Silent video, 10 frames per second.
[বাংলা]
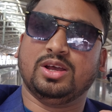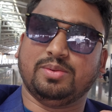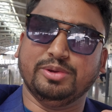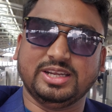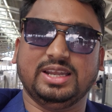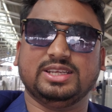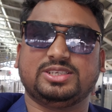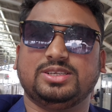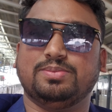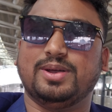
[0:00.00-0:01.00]
মিডিল ইস্ট
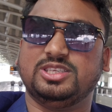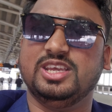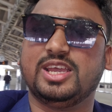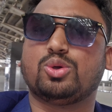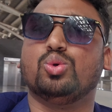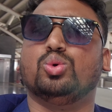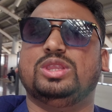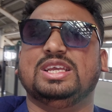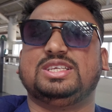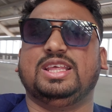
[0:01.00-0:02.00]
বা যে কোনো
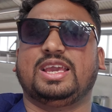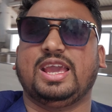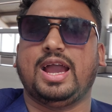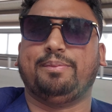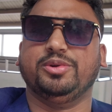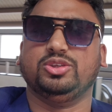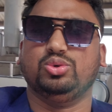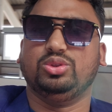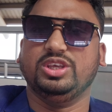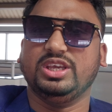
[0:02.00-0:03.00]
দেশ থেকে আপনি
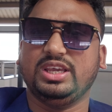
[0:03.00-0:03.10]
যদি